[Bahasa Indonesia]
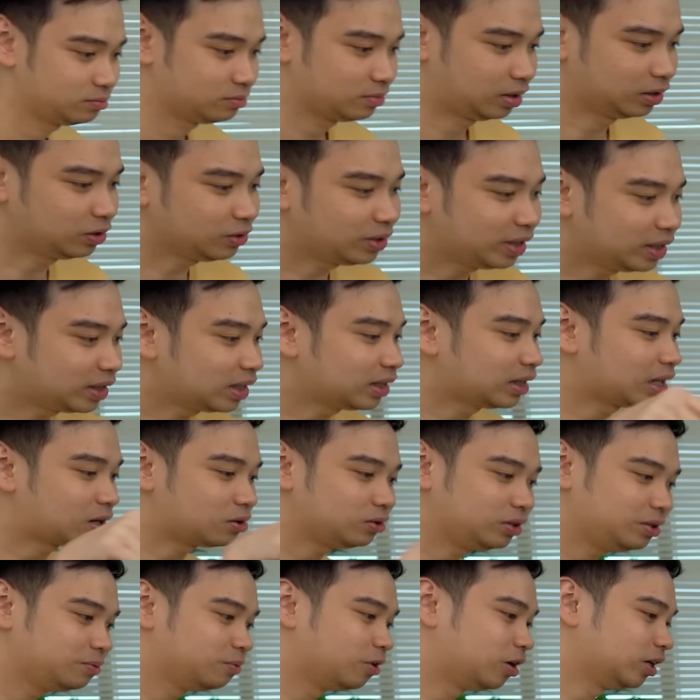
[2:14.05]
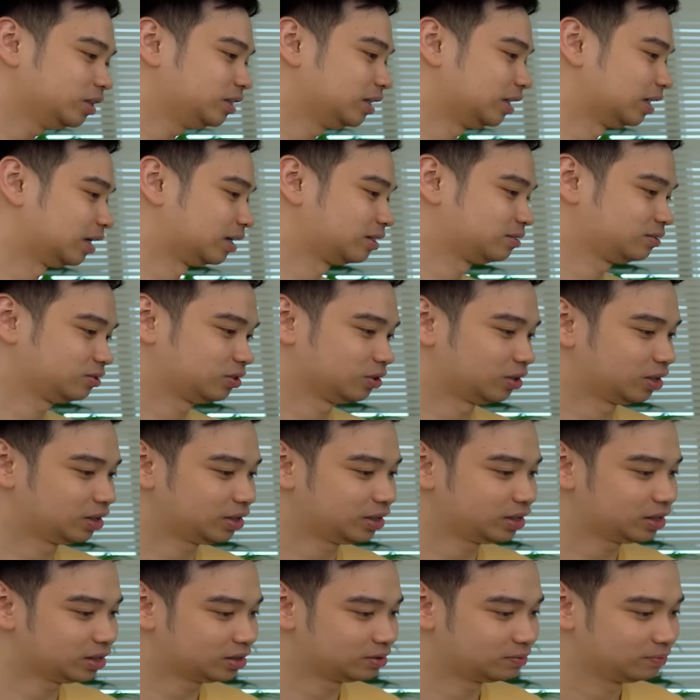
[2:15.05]
Atau kita taruh di bawah aja lah,
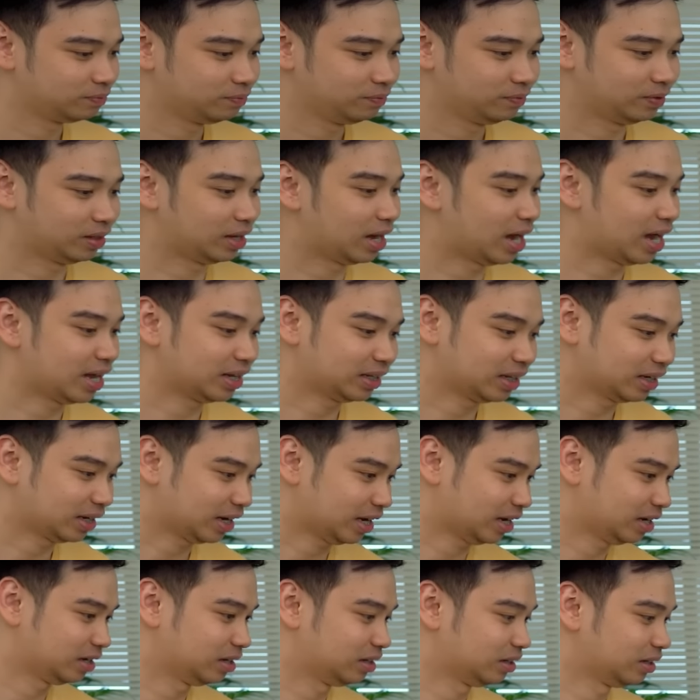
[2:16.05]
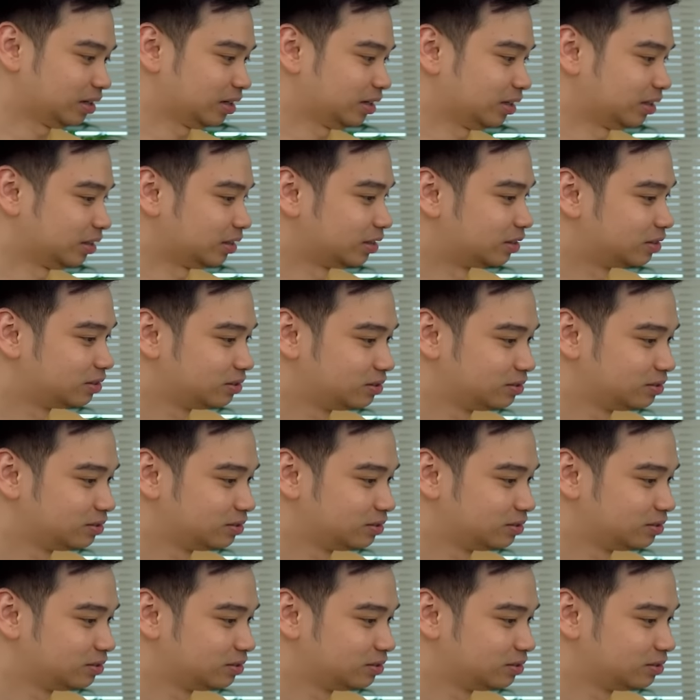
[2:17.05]
soalnya nggak enak angle kayak gini.